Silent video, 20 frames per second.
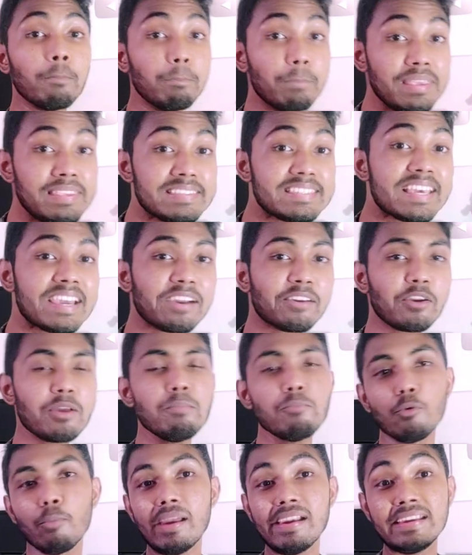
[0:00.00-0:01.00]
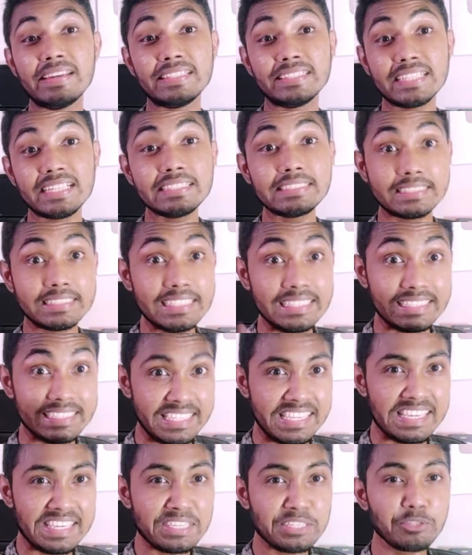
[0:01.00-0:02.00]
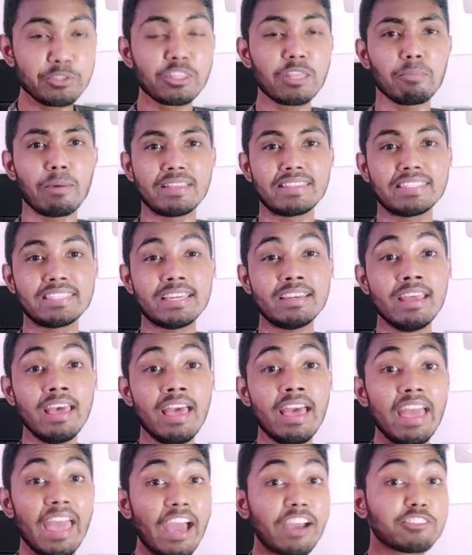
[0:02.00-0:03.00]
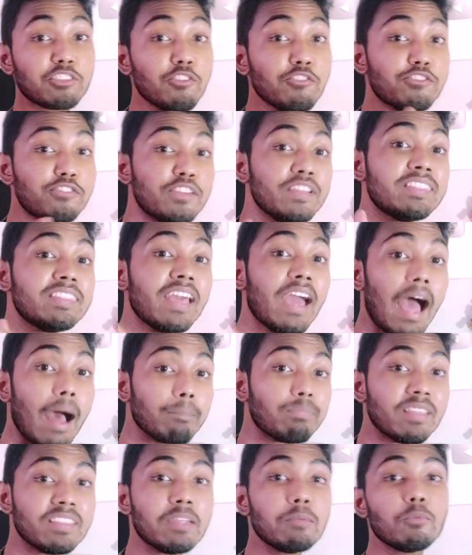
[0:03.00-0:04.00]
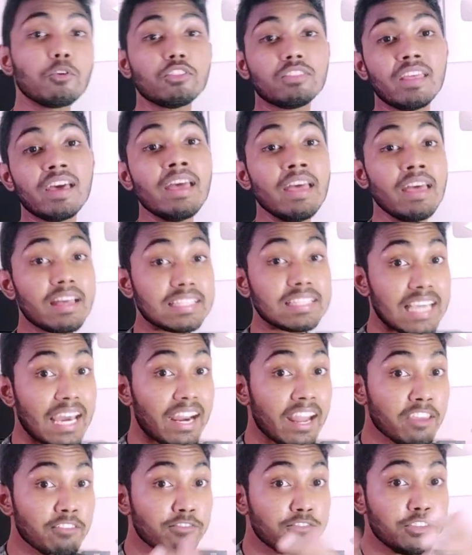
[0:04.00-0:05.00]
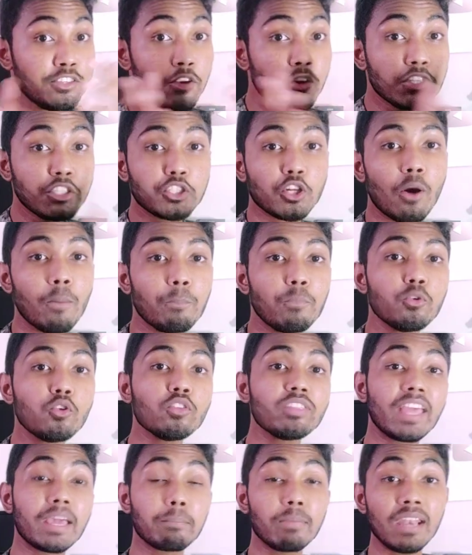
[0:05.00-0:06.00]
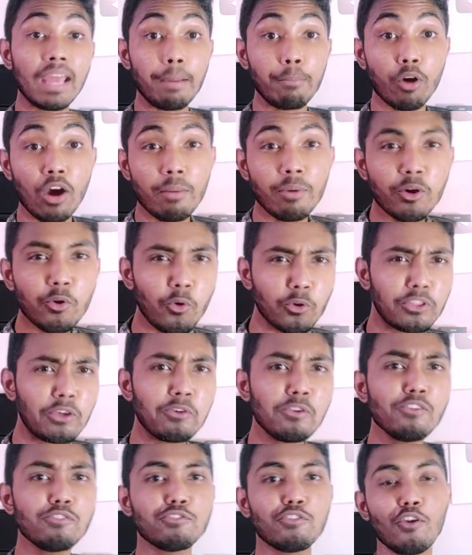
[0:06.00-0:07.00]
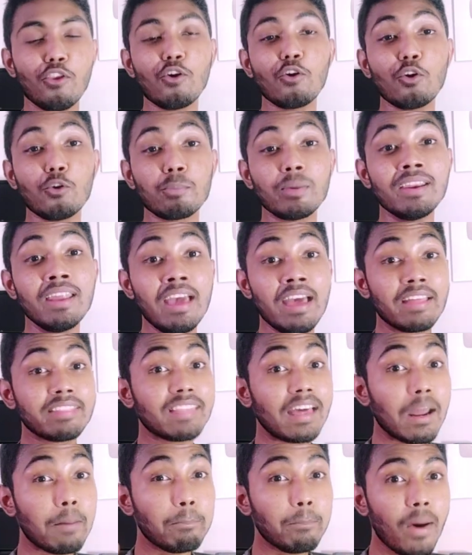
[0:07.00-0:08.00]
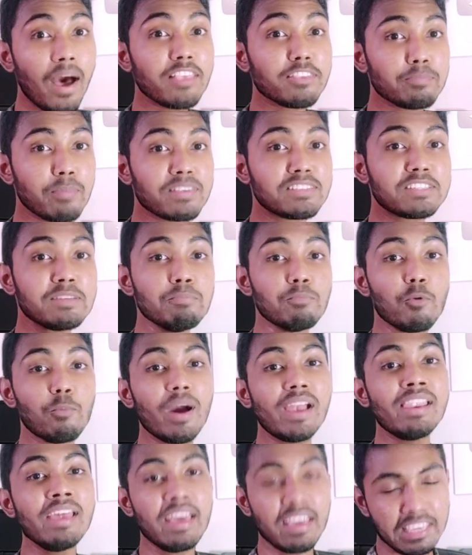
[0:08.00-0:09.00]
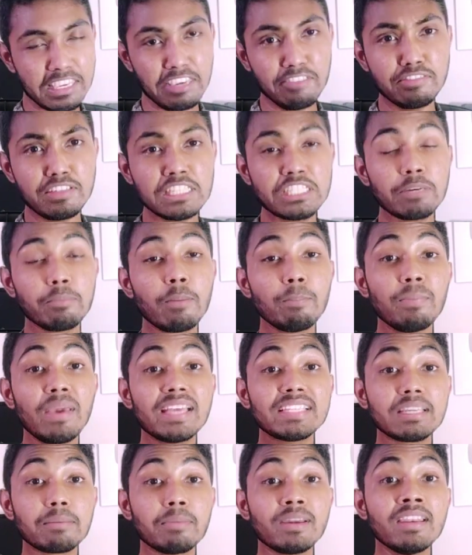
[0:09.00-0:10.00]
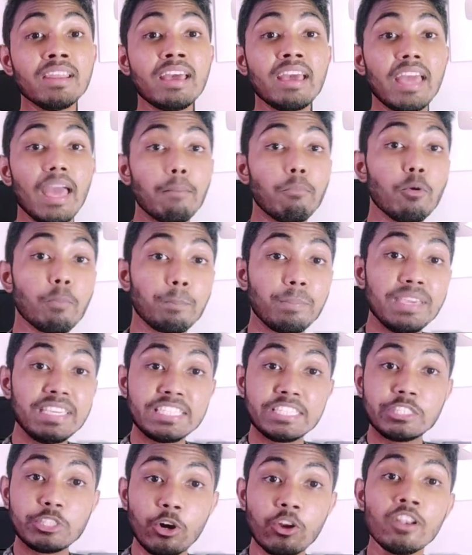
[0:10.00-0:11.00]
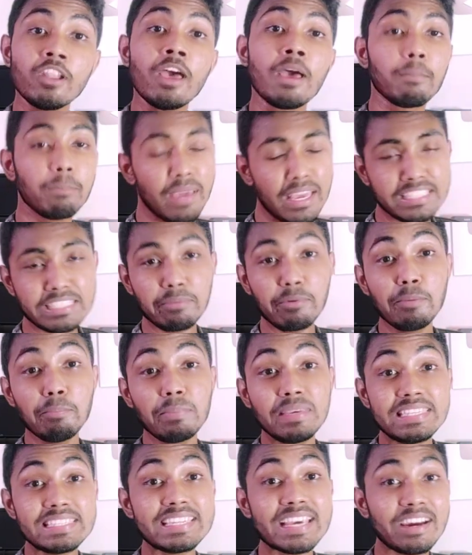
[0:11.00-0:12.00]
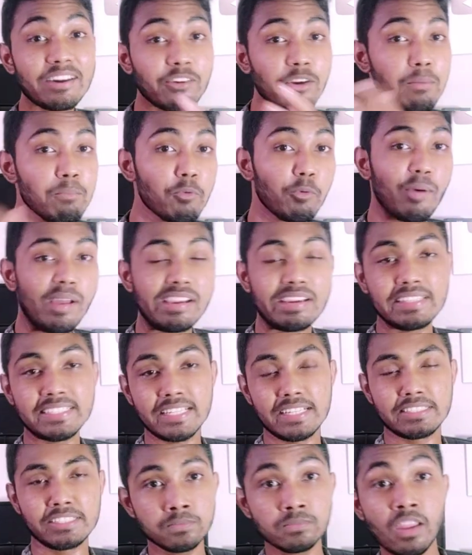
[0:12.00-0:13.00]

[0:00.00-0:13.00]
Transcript: বিশ টাকা করে মোবাইল রিচার্জ জি ঠিকই শুনতে পাচ্ছেন একদম ফ্রিতে আপনাদের মধ্যে যারা এই ভিডিওটি সম্পূর্ণ দেখবেন এবং আমার কথাগুলো ফলো করবেন তারা পাঁচ পাঁচটি মোবাইল গিফট হিসেবে পেয়ে যাবেন এবং বিশ জন পেয়ে যাবেন বিশ টাকা করে মোবাইল রিচার্জ